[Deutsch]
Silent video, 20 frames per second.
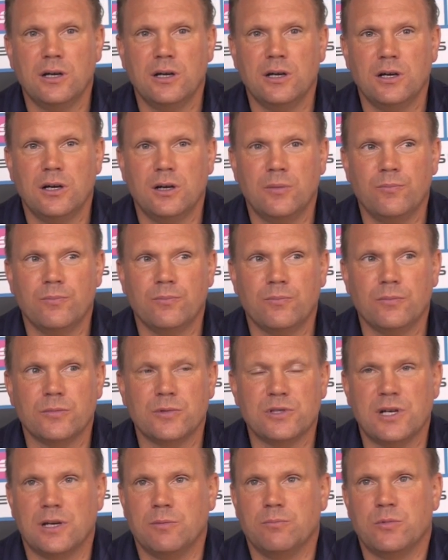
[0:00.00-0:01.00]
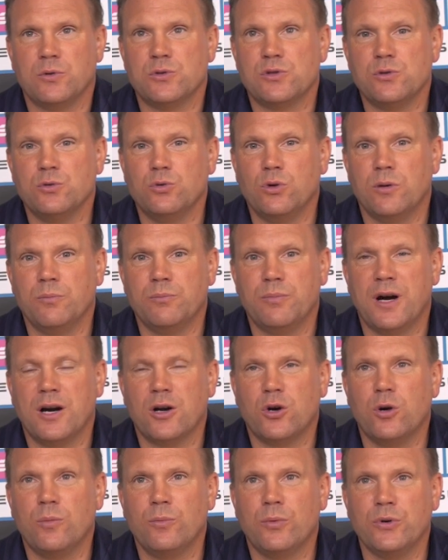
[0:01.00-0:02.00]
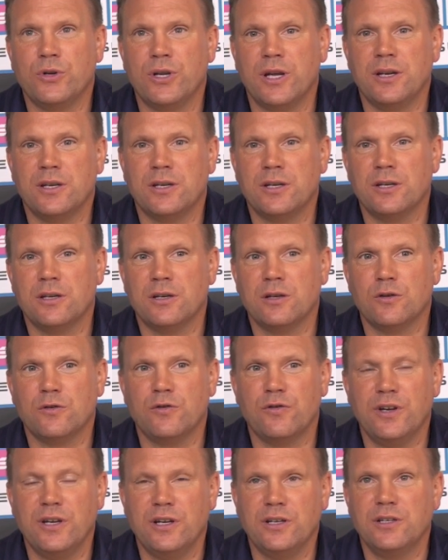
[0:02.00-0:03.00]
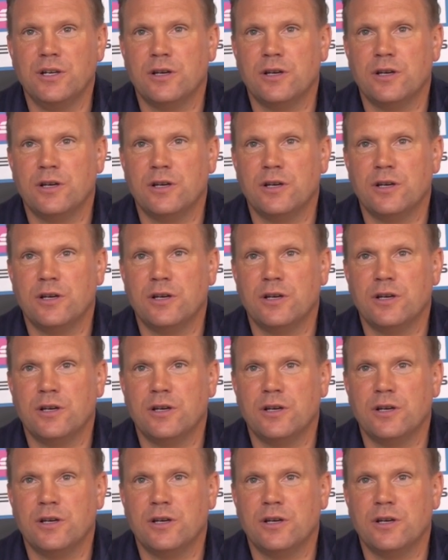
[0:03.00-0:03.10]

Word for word: Ähm, es haben uns nur ein paar Komponenten gefehlt,